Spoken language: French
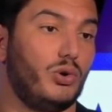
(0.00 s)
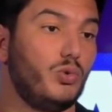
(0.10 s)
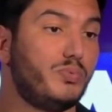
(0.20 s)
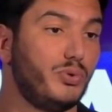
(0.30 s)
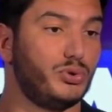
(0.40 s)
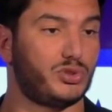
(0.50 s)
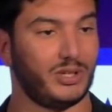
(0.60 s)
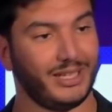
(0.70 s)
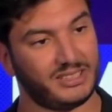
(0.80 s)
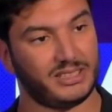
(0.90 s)
ou plus,
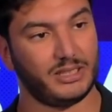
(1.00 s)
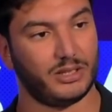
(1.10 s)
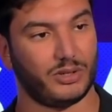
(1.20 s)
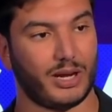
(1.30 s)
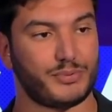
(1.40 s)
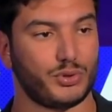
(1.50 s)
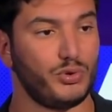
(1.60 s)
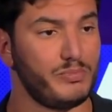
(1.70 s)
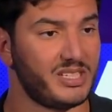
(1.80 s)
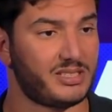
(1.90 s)
et si euh, dans
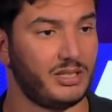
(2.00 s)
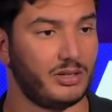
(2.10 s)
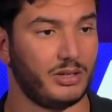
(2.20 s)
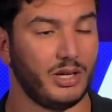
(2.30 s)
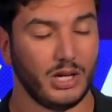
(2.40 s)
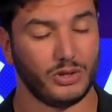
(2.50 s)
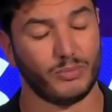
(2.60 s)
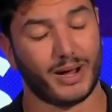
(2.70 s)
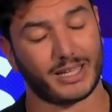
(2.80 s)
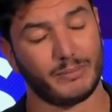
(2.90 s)
l'absolu Messi euh, ne
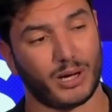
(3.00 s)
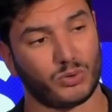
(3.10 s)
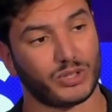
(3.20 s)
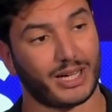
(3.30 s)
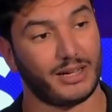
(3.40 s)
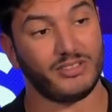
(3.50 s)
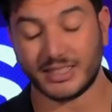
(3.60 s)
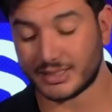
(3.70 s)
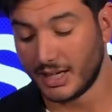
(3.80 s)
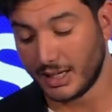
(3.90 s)
marquait pas contre Alaves.